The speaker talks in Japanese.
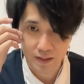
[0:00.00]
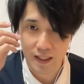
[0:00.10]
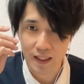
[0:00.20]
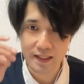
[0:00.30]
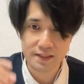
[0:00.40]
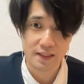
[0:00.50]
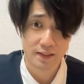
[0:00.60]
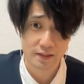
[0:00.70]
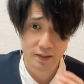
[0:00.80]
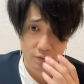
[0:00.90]
アレンジなん
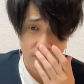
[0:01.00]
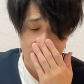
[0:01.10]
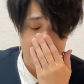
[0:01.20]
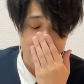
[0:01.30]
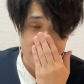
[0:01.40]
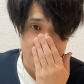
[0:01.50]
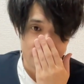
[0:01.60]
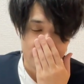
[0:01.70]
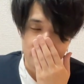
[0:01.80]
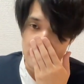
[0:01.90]
ですけど、
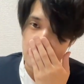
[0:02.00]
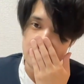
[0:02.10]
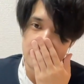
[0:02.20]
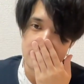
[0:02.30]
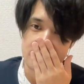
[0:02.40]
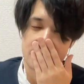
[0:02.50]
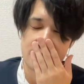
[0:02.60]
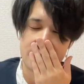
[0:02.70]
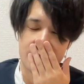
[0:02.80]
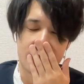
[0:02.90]
アレンジあさせていただ
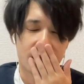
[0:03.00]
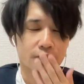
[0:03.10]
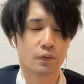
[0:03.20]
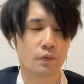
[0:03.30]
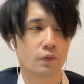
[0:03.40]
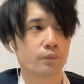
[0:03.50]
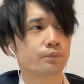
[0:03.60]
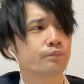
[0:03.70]
いた、あの、